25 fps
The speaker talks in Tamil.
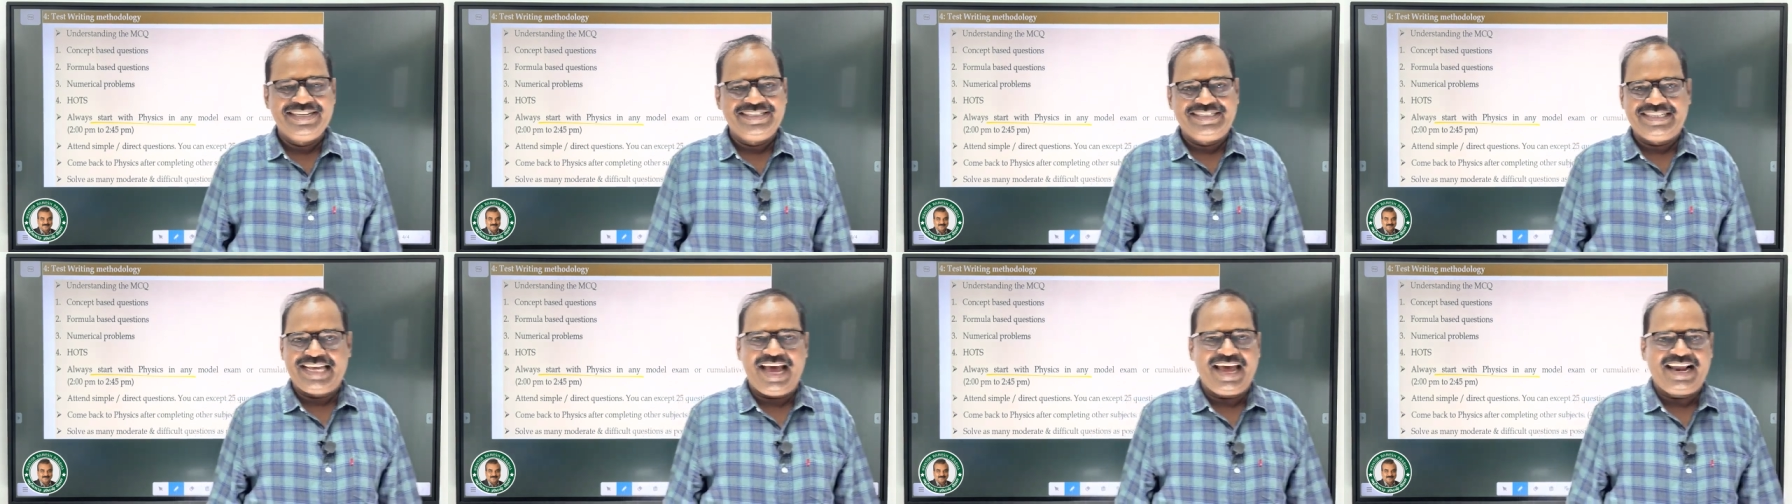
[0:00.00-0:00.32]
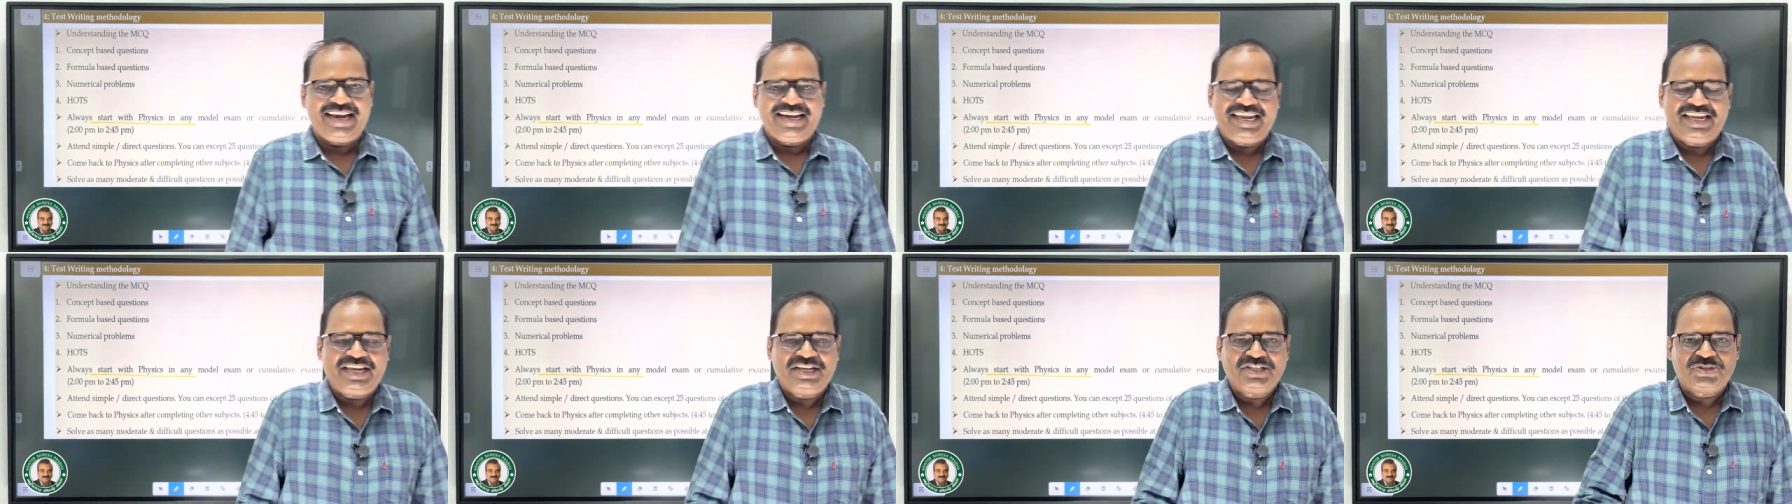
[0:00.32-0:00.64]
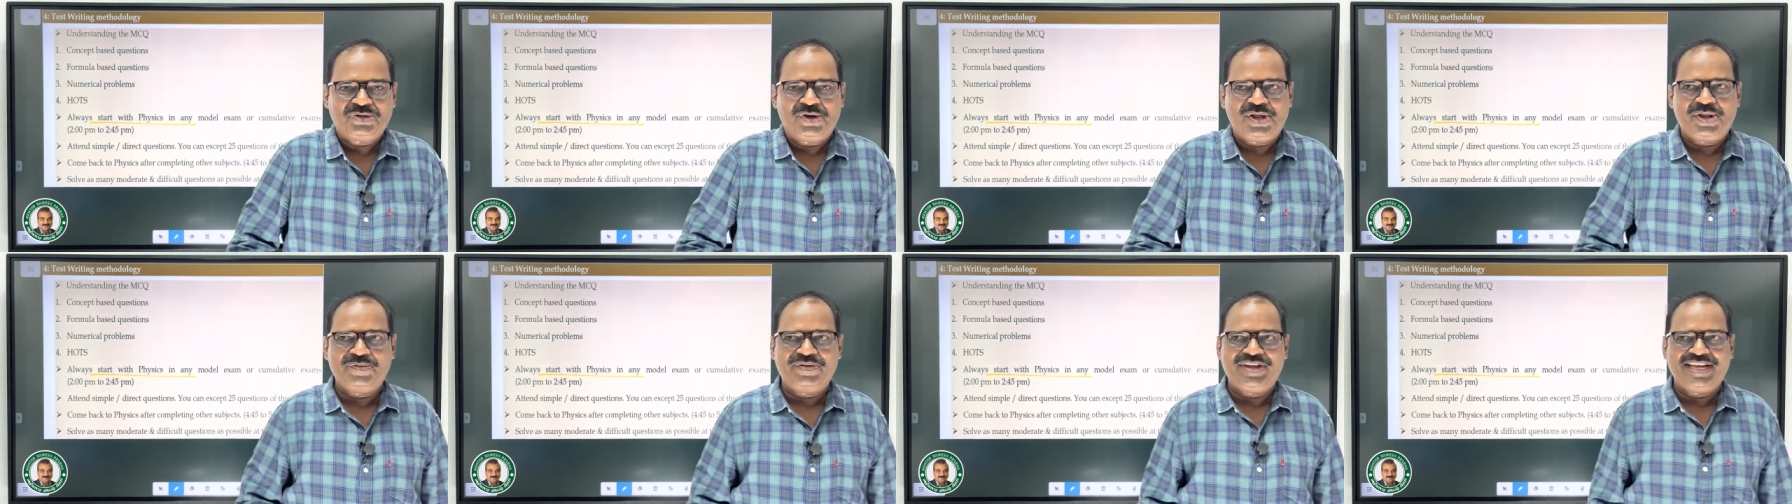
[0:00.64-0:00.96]
சார் நீங்கள்
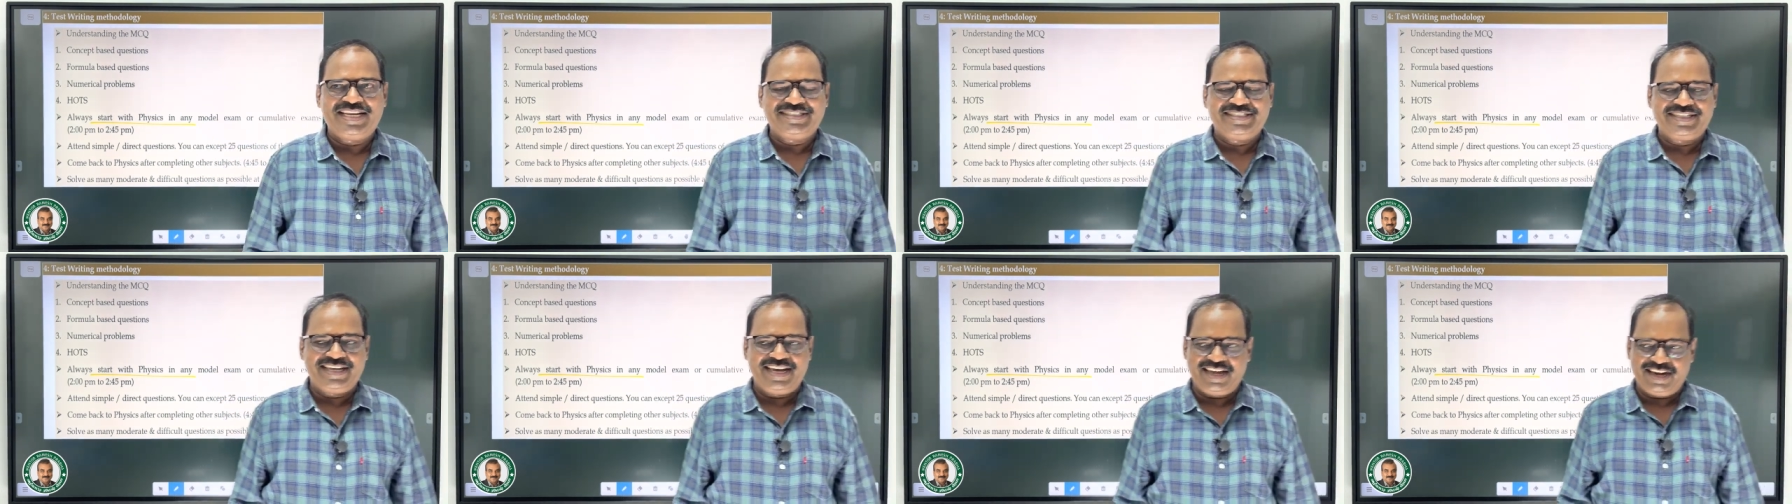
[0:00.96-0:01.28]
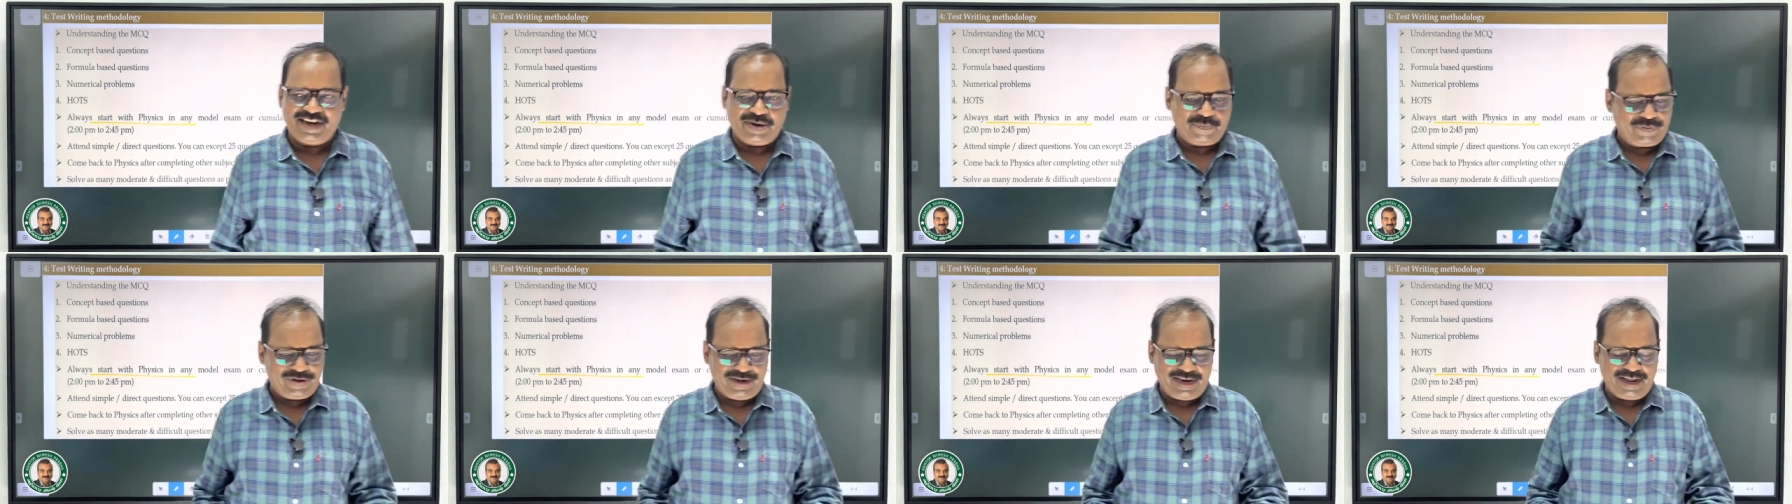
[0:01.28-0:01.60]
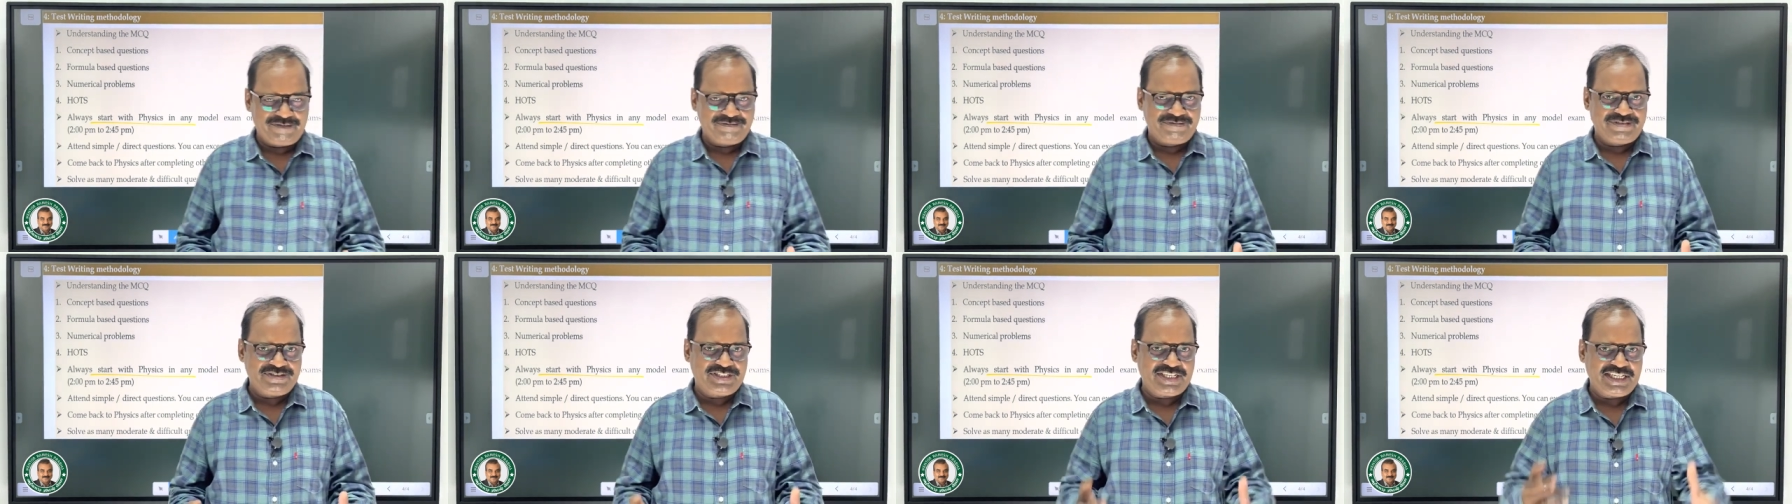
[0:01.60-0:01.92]
சொல்லிடுவீங்க சார்
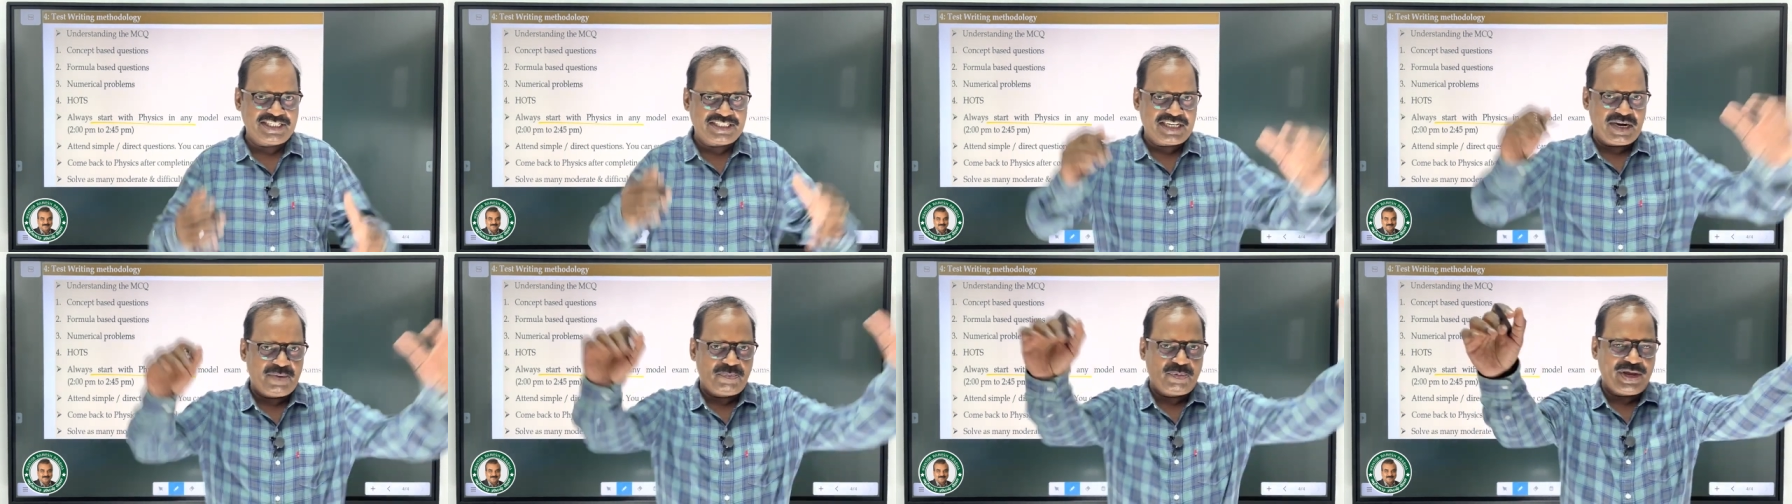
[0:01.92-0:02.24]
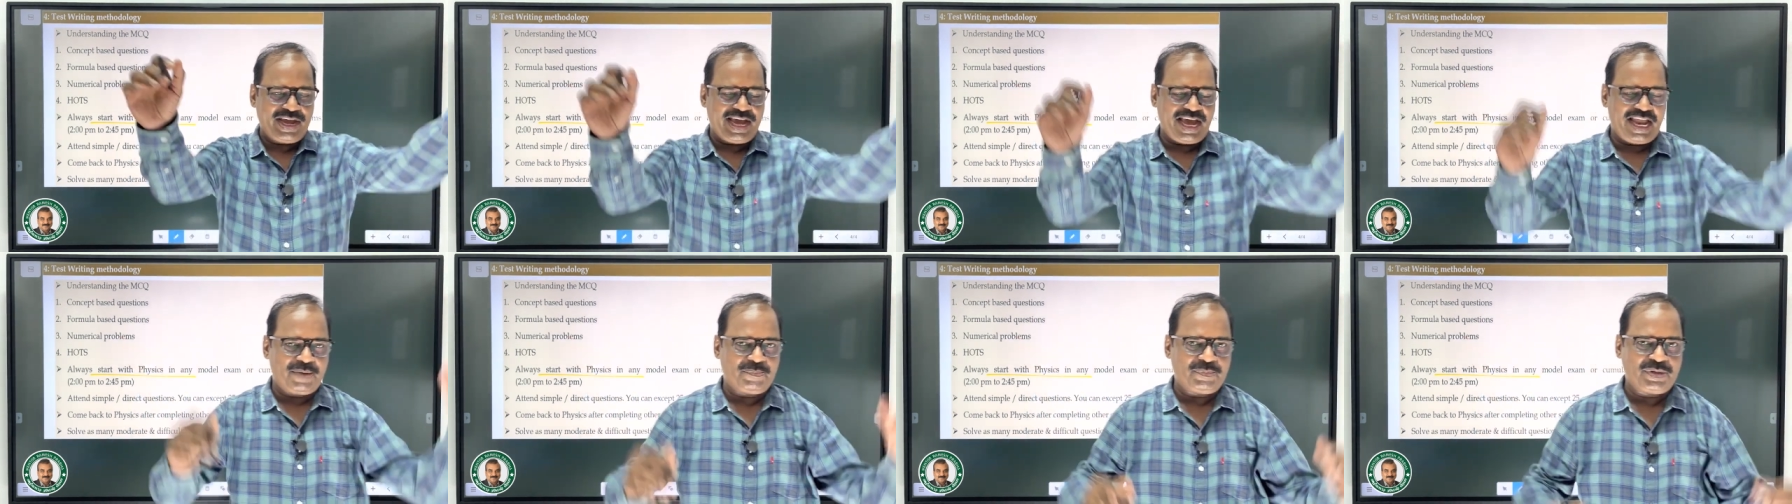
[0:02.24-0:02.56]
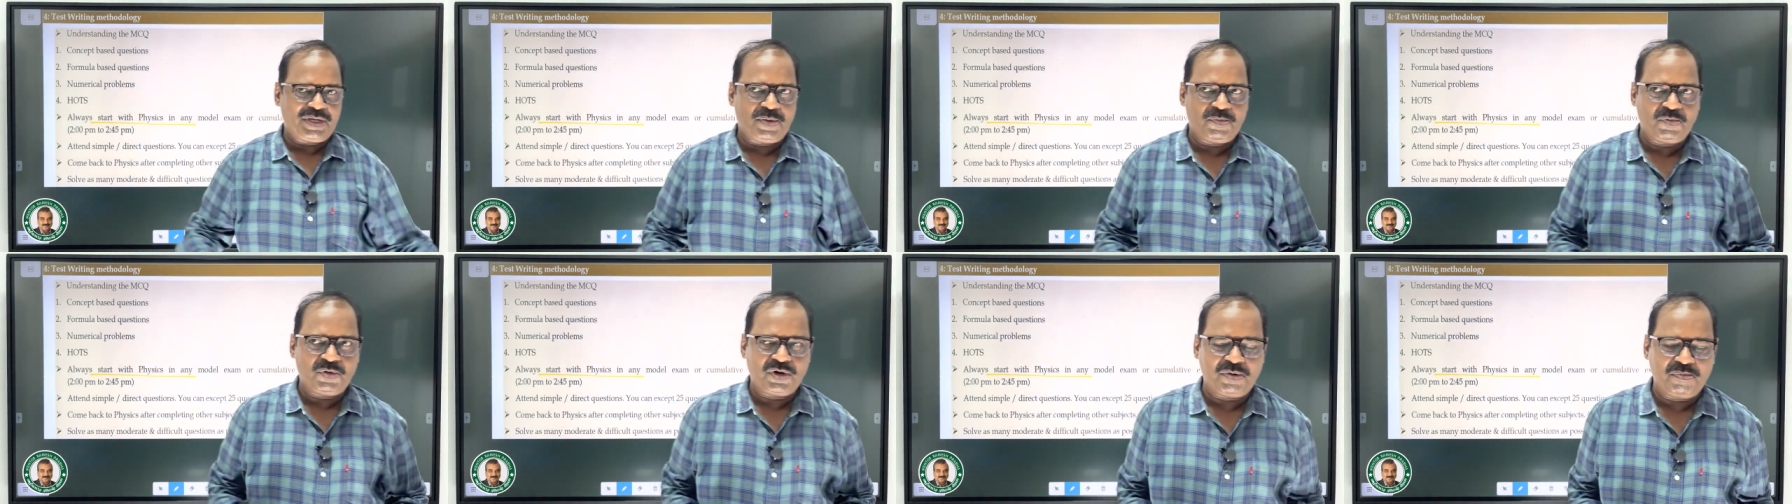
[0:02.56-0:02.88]
அப்படிலாம் ஃபிசிக்ஸில் போய்
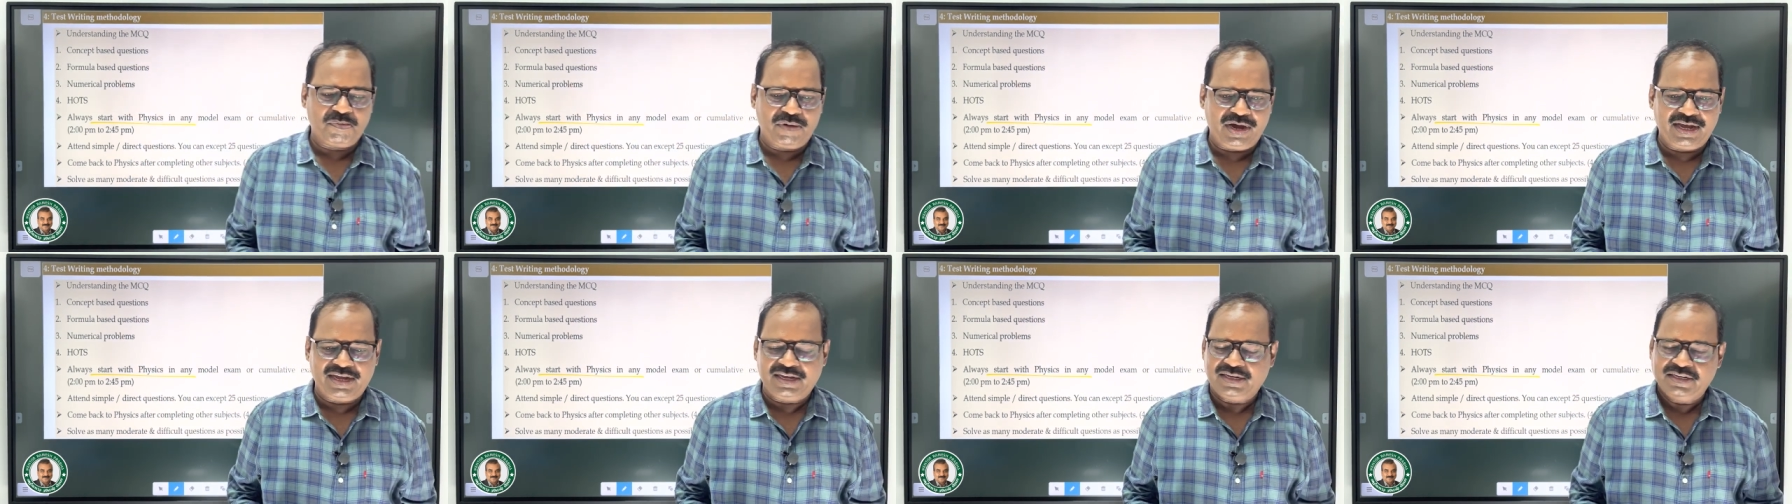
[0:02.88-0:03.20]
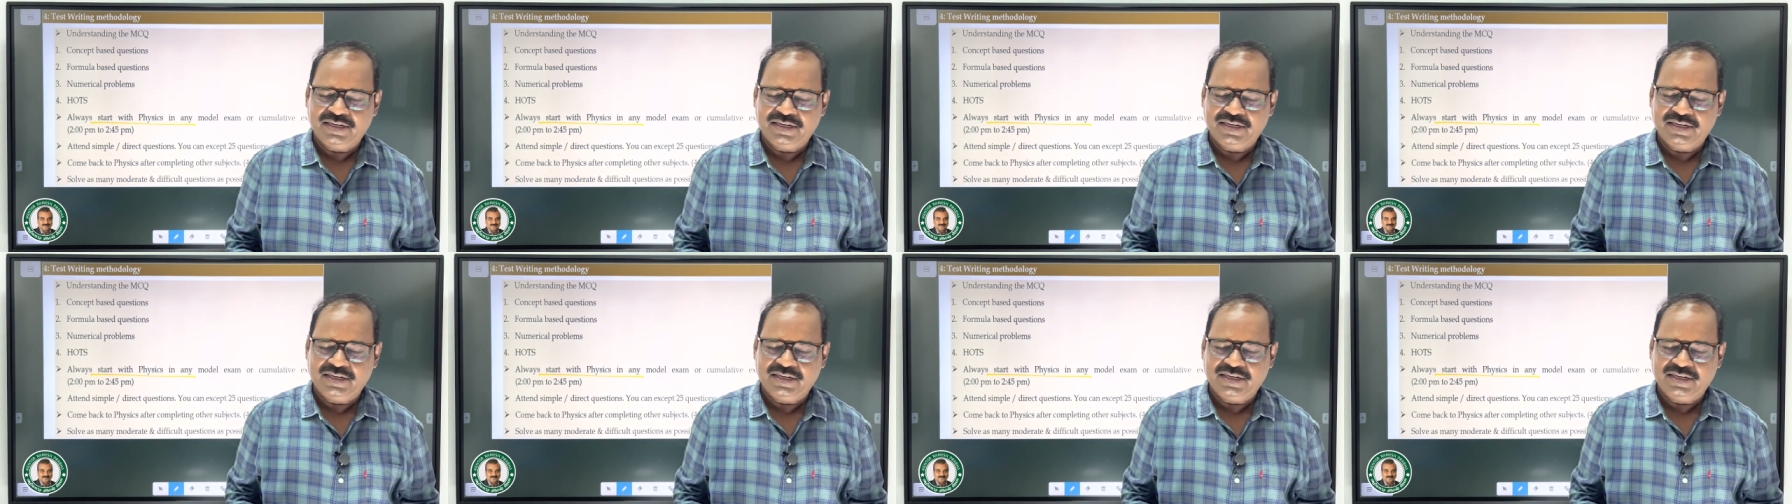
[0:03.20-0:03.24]
ஆரம்பிக்க முடியுமா